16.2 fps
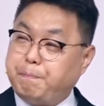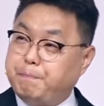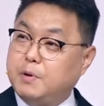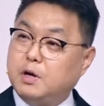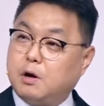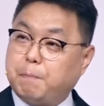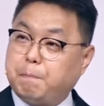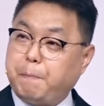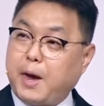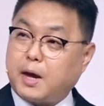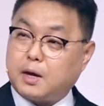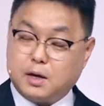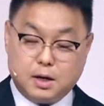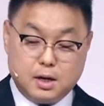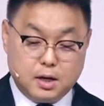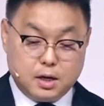
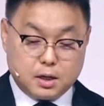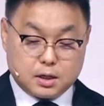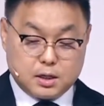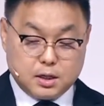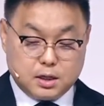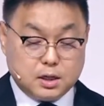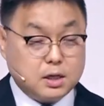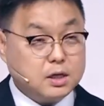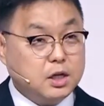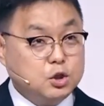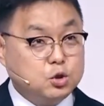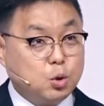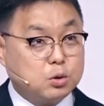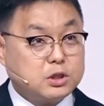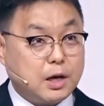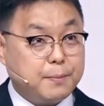흑백, 그
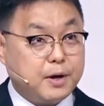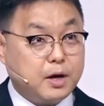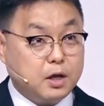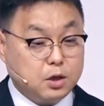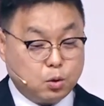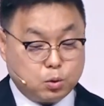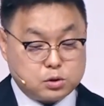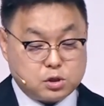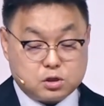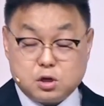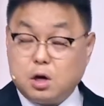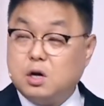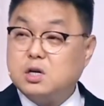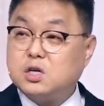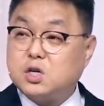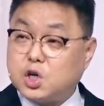인종차별이 있는
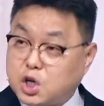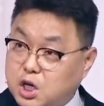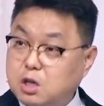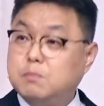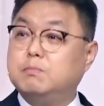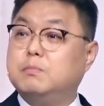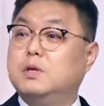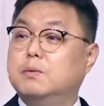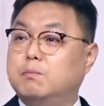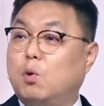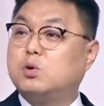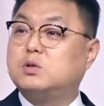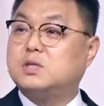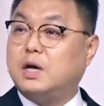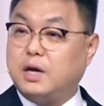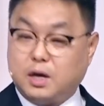곳에서 흑인
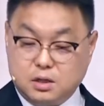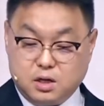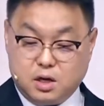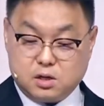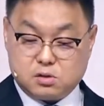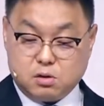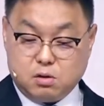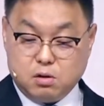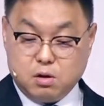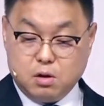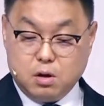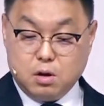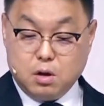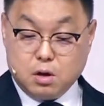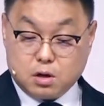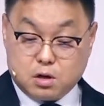목사에 의해서
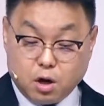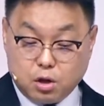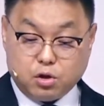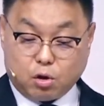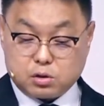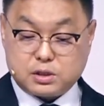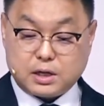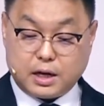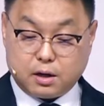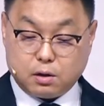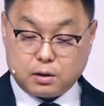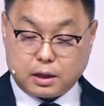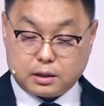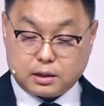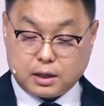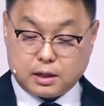그런 역사가
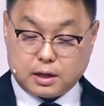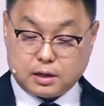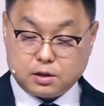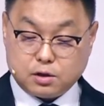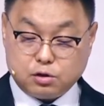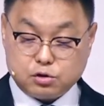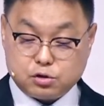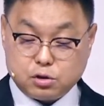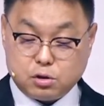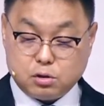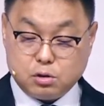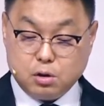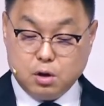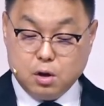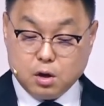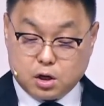일어났다는 거죠.
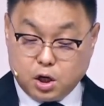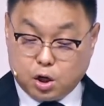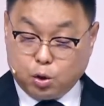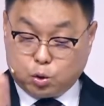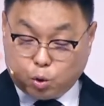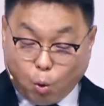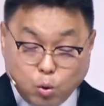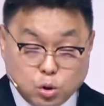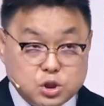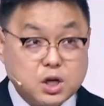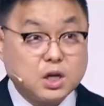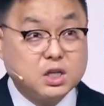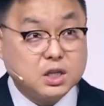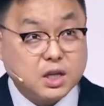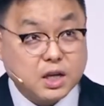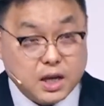그리고 동시에
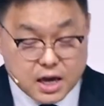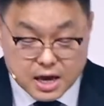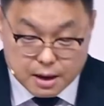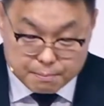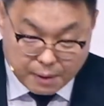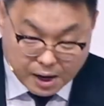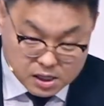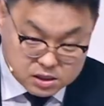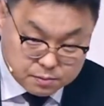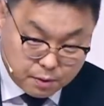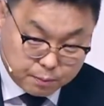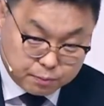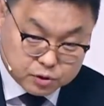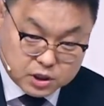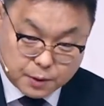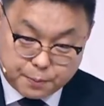그들이 말씀에
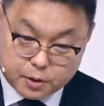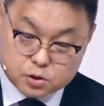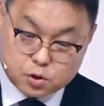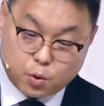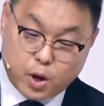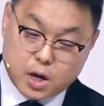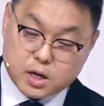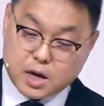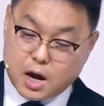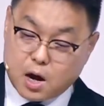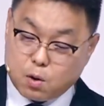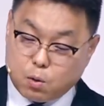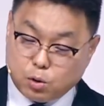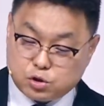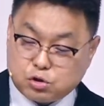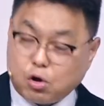붙잡혀서
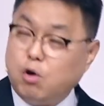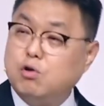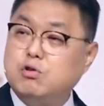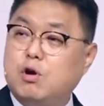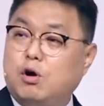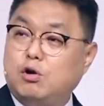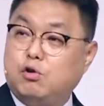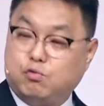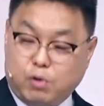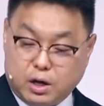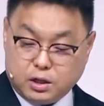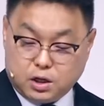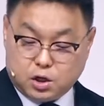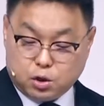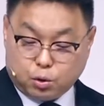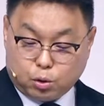회개하고 성령을
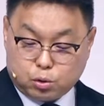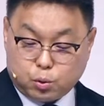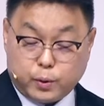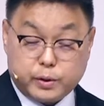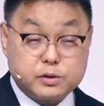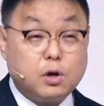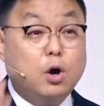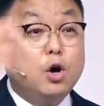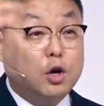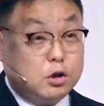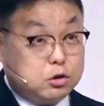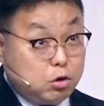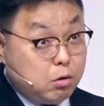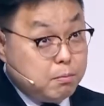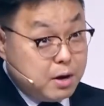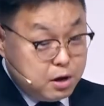구하는 기도를 통해서
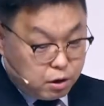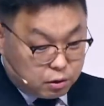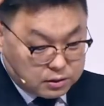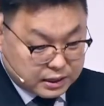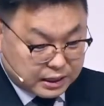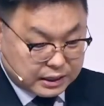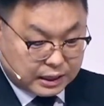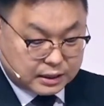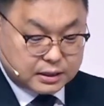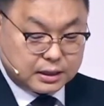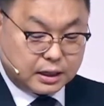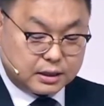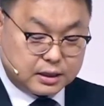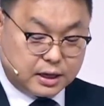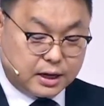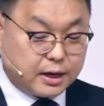정말 역사가
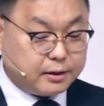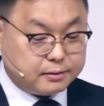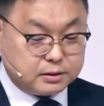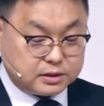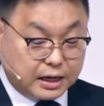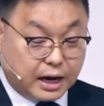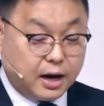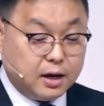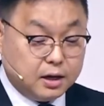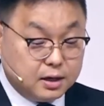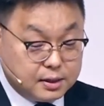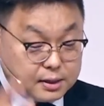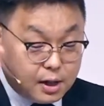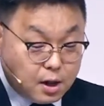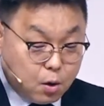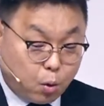나타났다. 자,
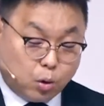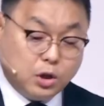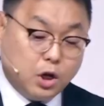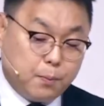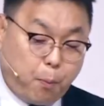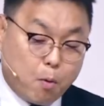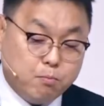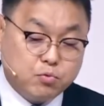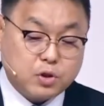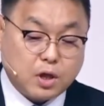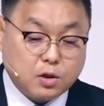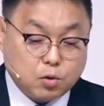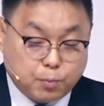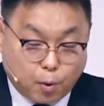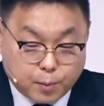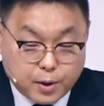오늘
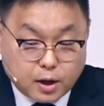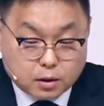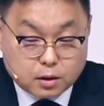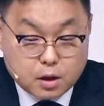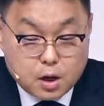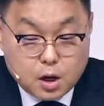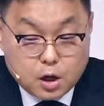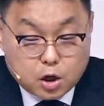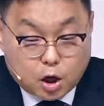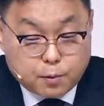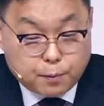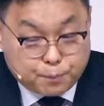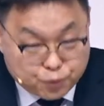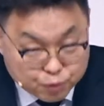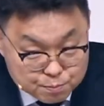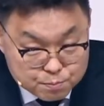본문에도 보면
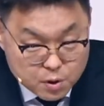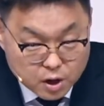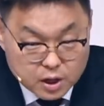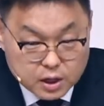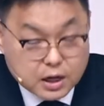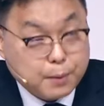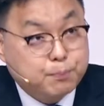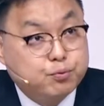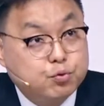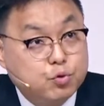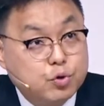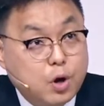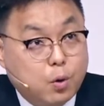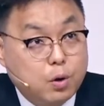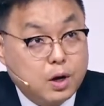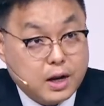여러분 분명하게
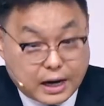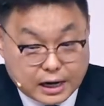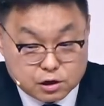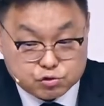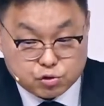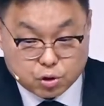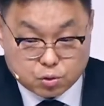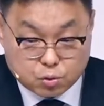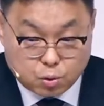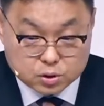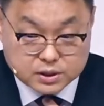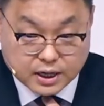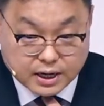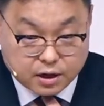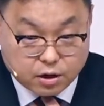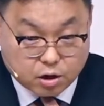부흥의 원리를 알 수 있고,
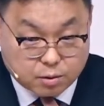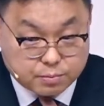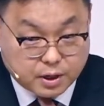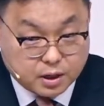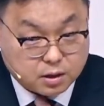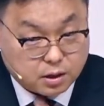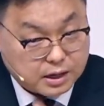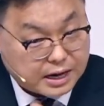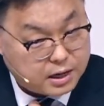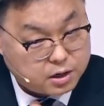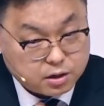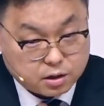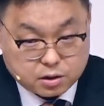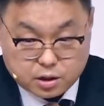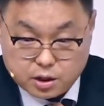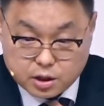제가 여러분들이 그걸
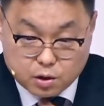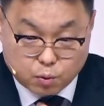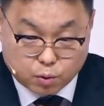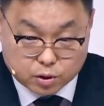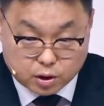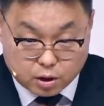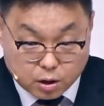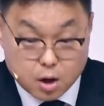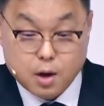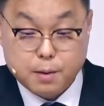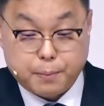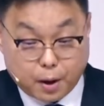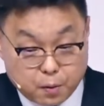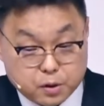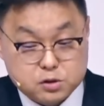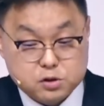가르쳐드리기를 원해요.
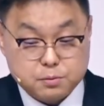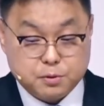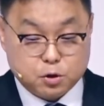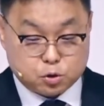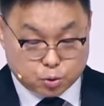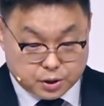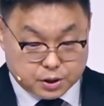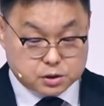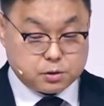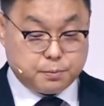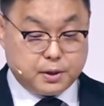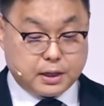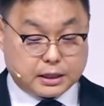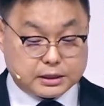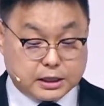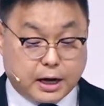배웠으면
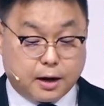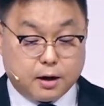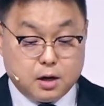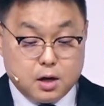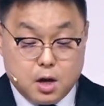좋겠습니다. 자,